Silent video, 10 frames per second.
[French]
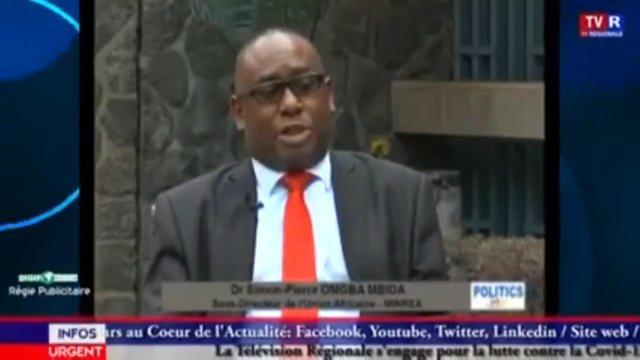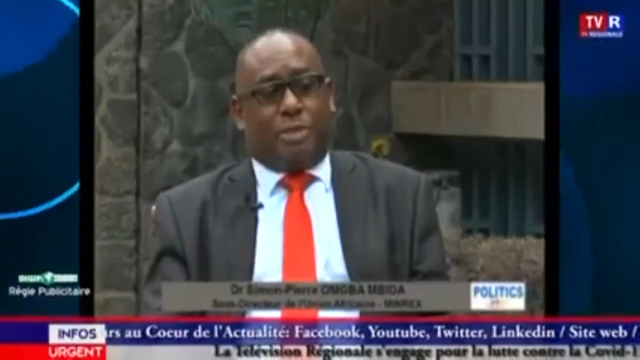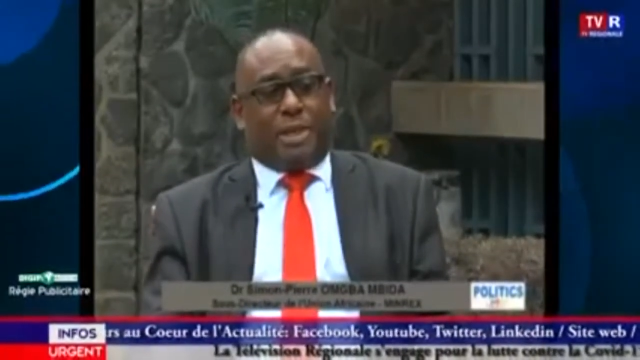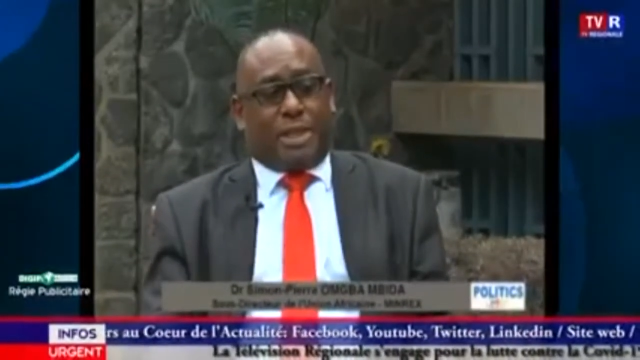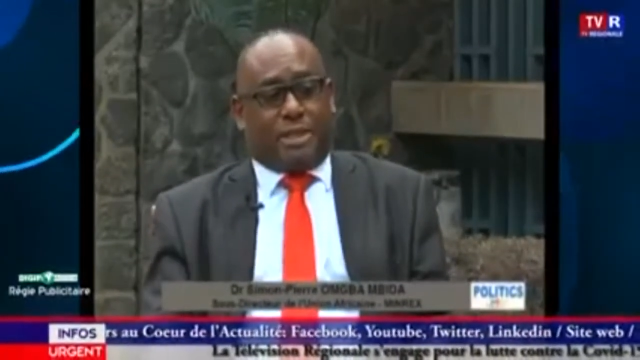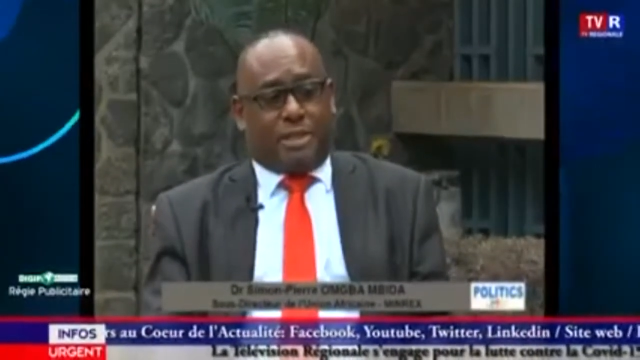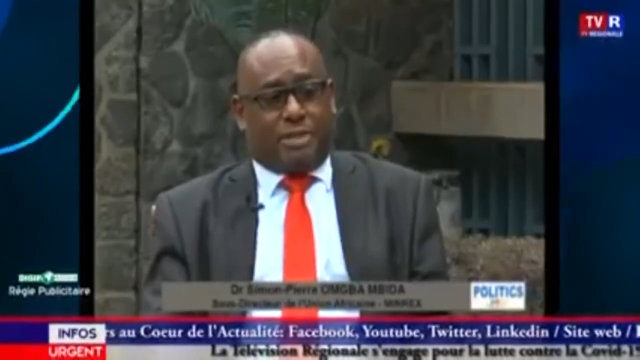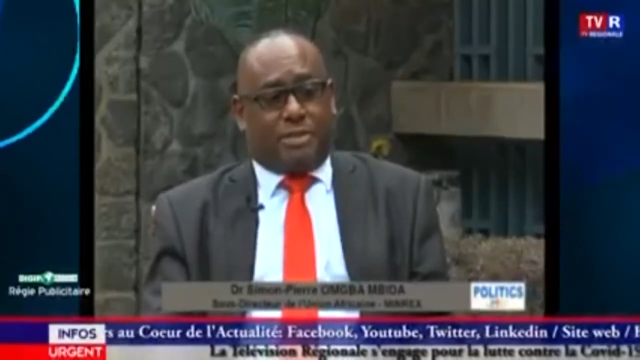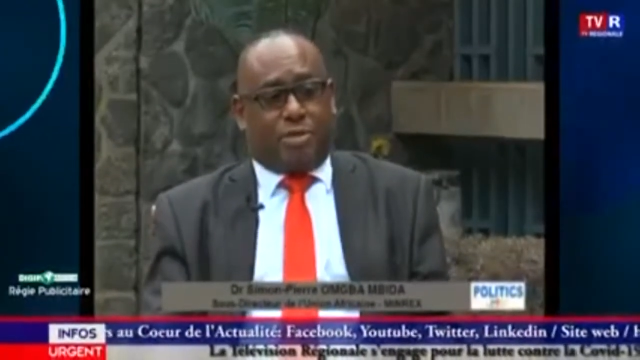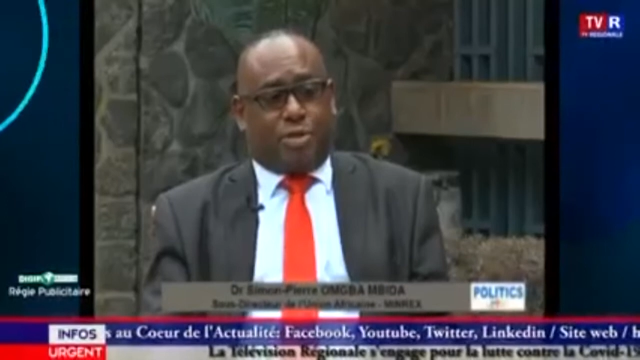par
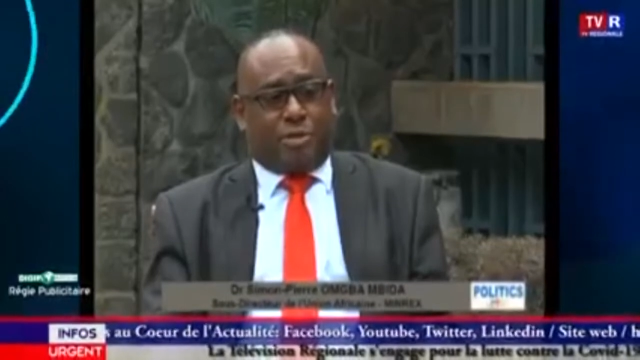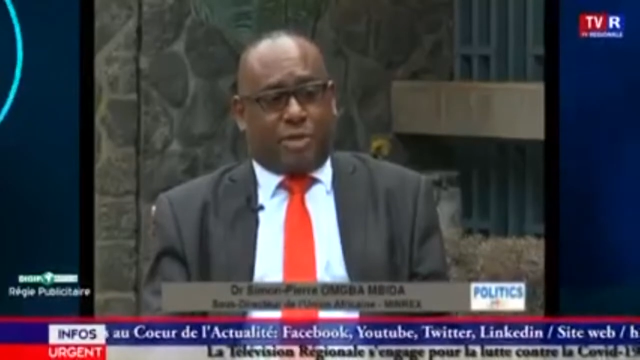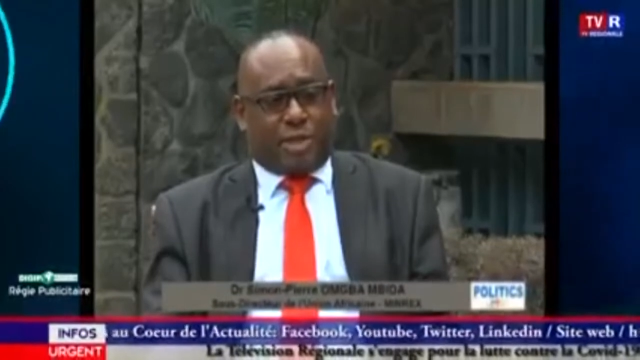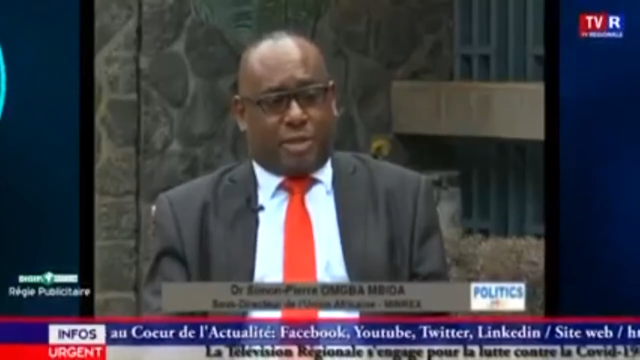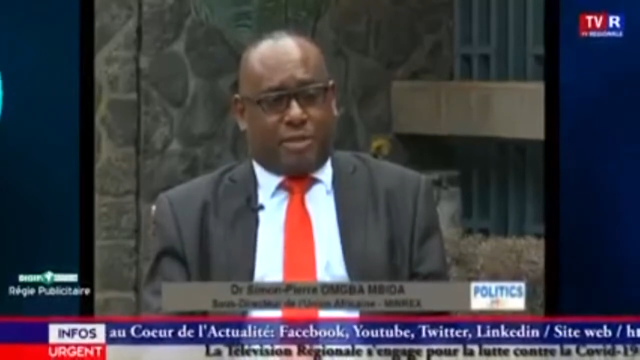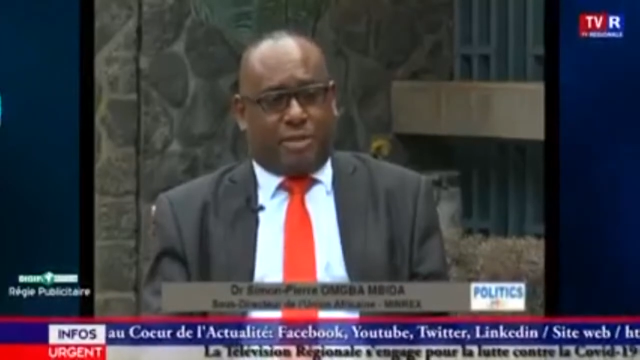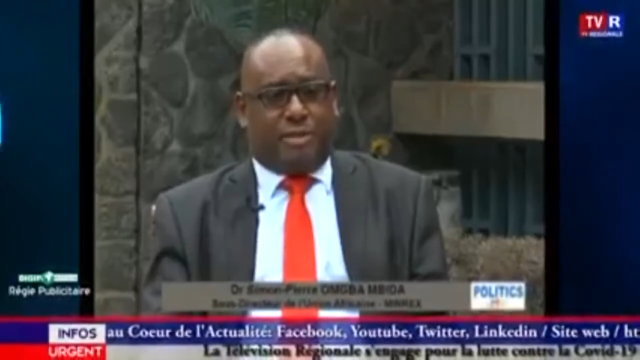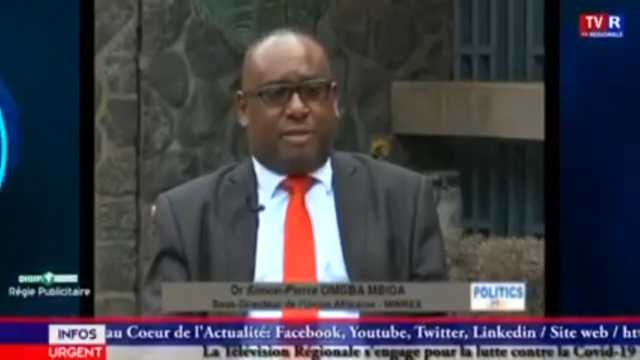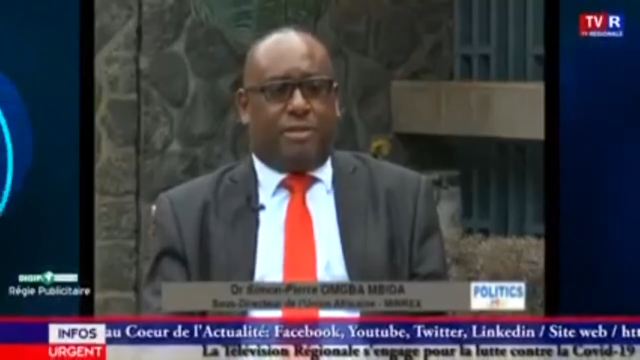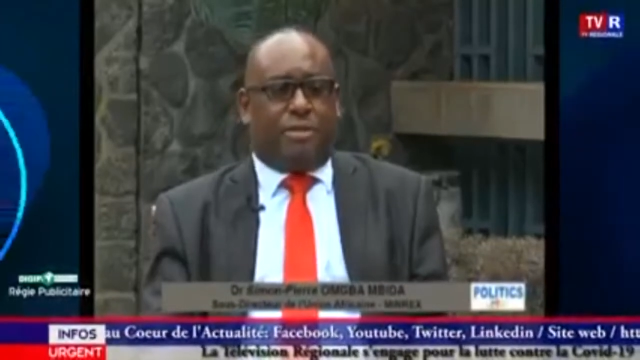excellence de l'Union africaine,
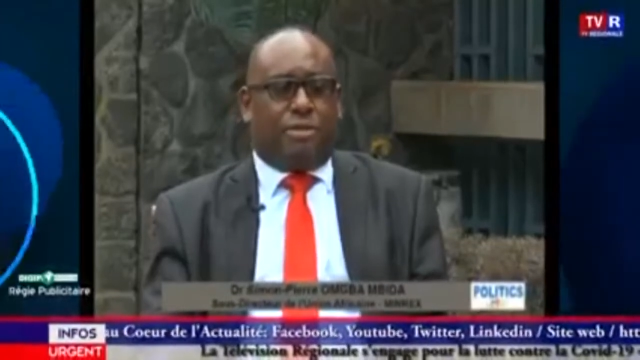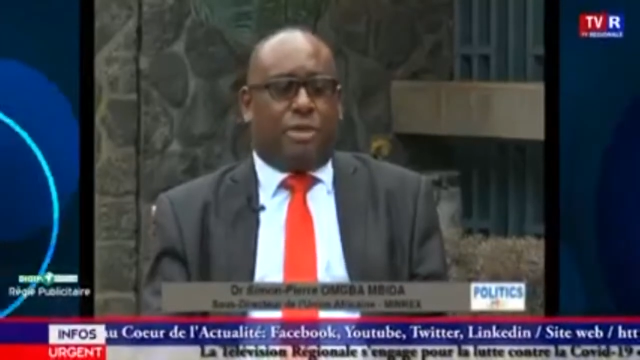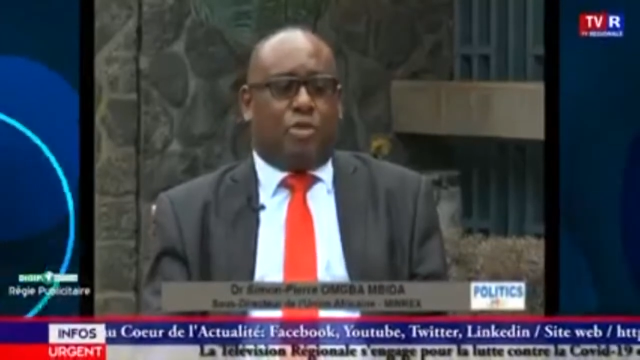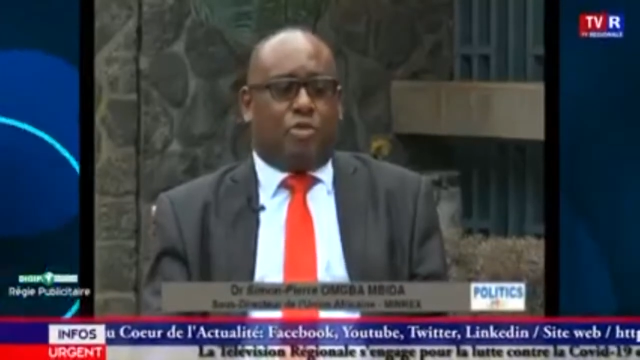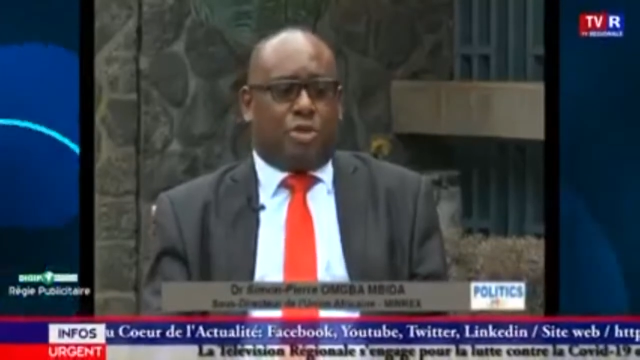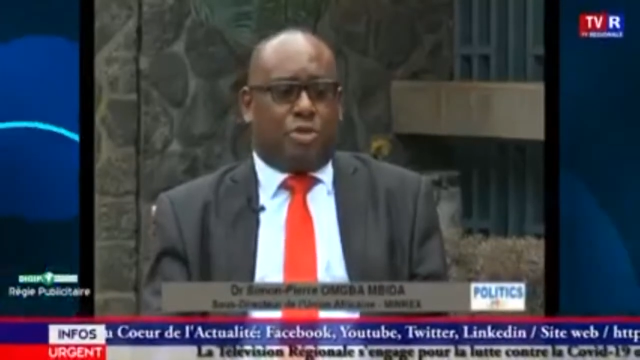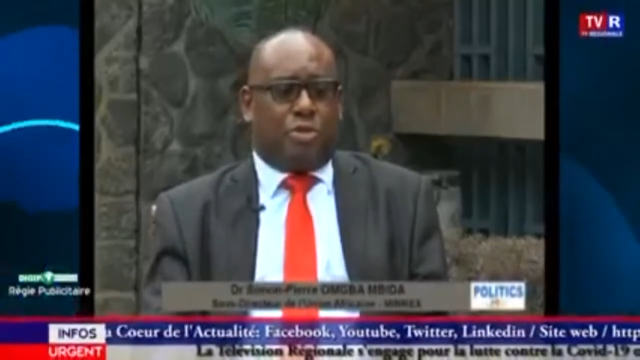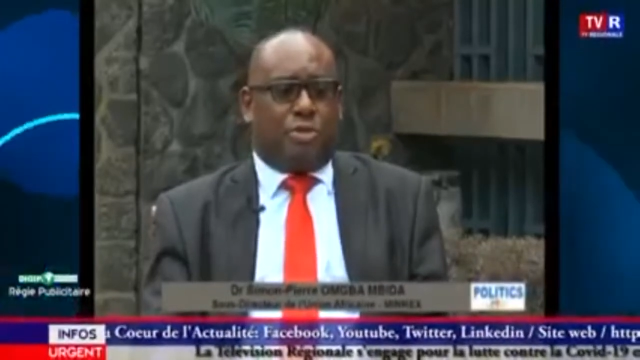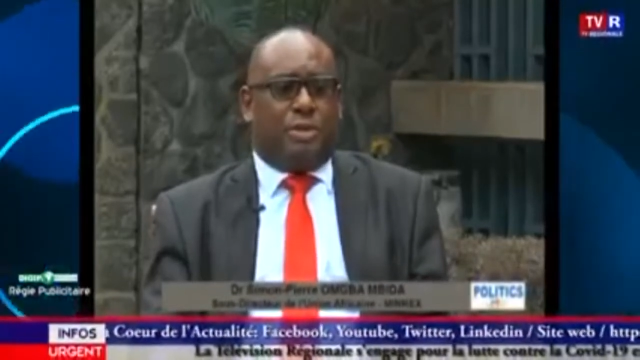donc de la Commission.